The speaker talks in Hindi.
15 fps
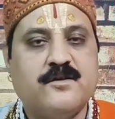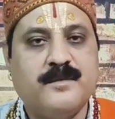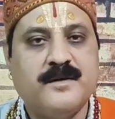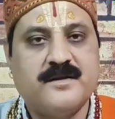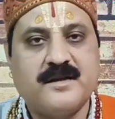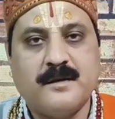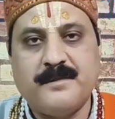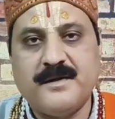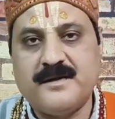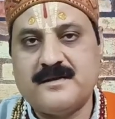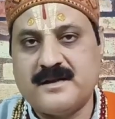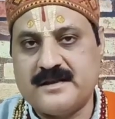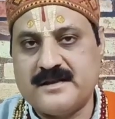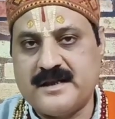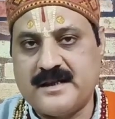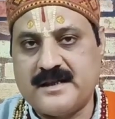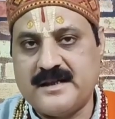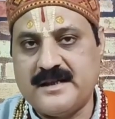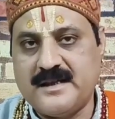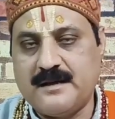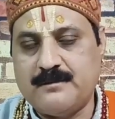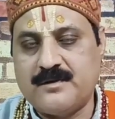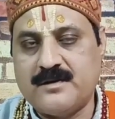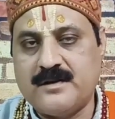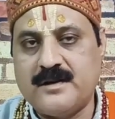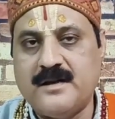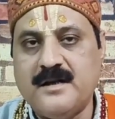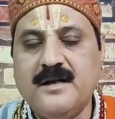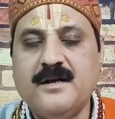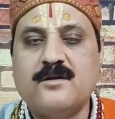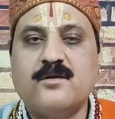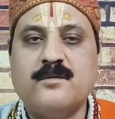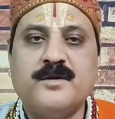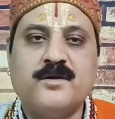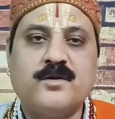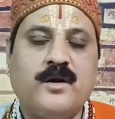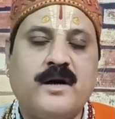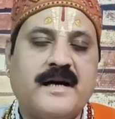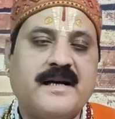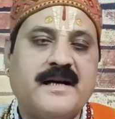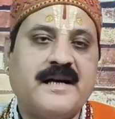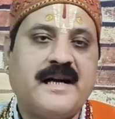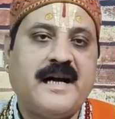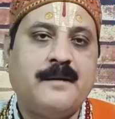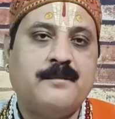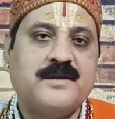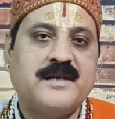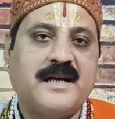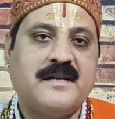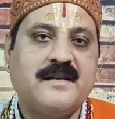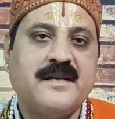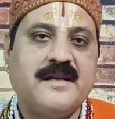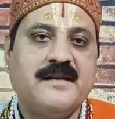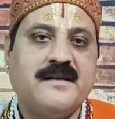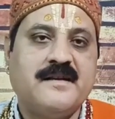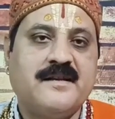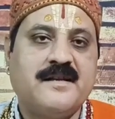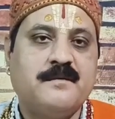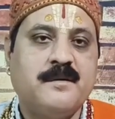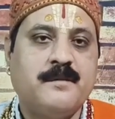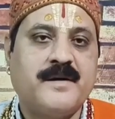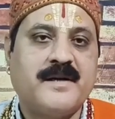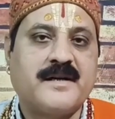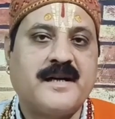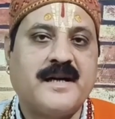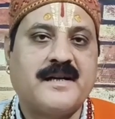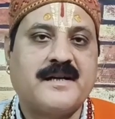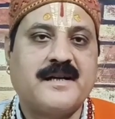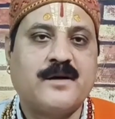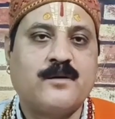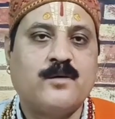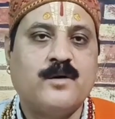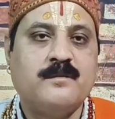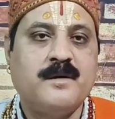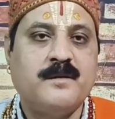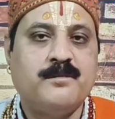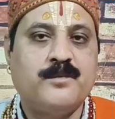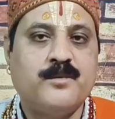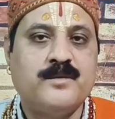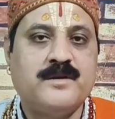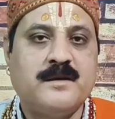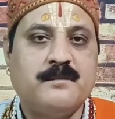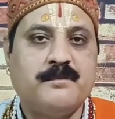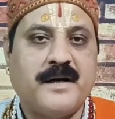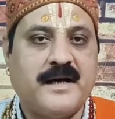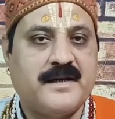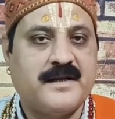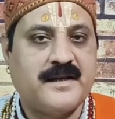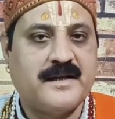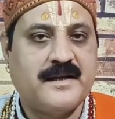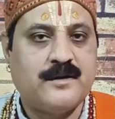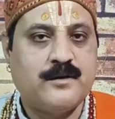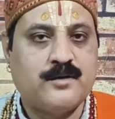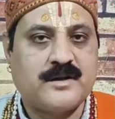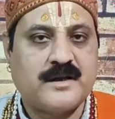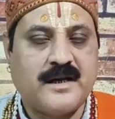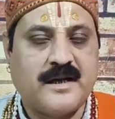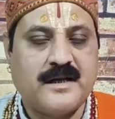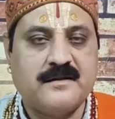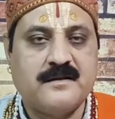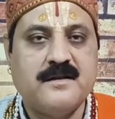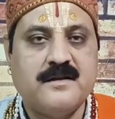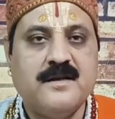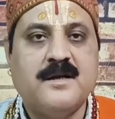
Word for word: इस विषय पे चर्चा की आपसे तो मित्रों अगर आप चाहते हैं किसी भी प्रकार का कोई भी पूजन पाठ यज्ञ अनुष्ठान